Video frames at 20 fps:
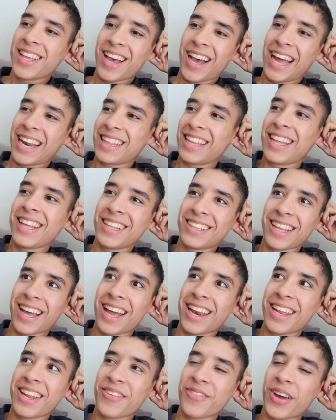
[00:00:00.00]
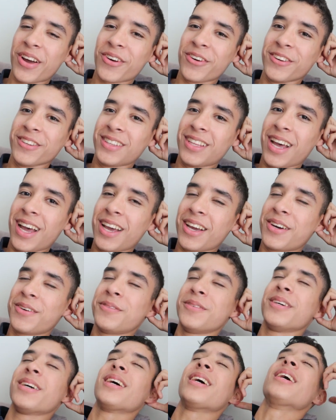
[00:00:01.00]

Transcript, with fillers: dejar de editar e irme a acostar, es como